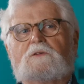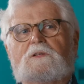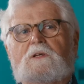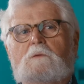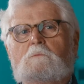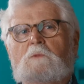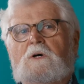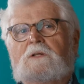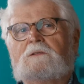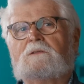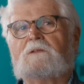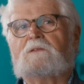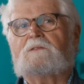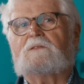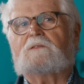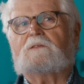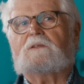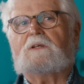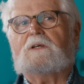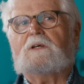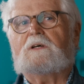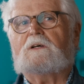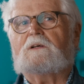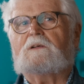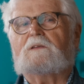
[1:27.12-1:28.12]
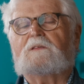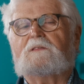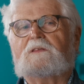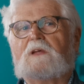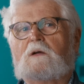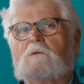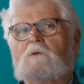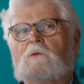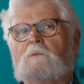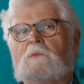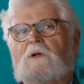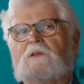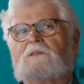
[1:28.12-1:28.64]
jemand, der,
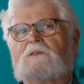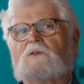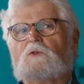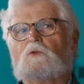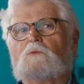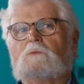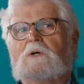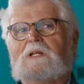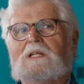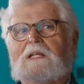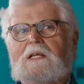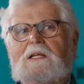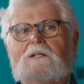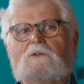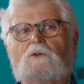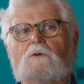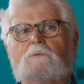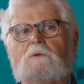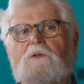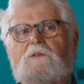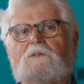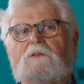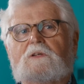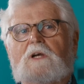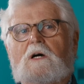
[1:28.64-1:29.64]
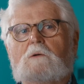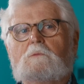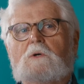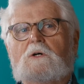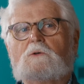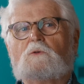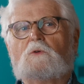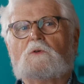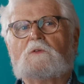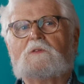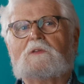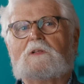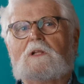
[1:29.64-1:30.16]
sagen wir mal, sich überlegt, ob er sich
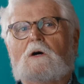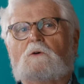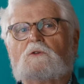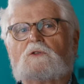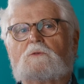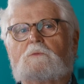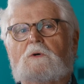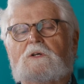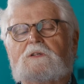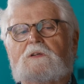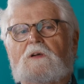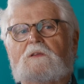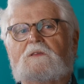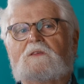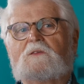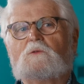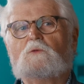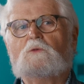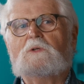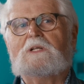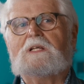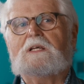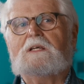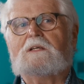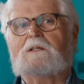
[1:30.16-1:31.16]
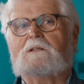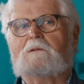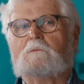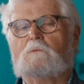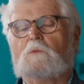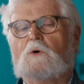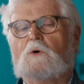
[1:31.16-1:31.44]
Abacus-Lautsprecher zulegen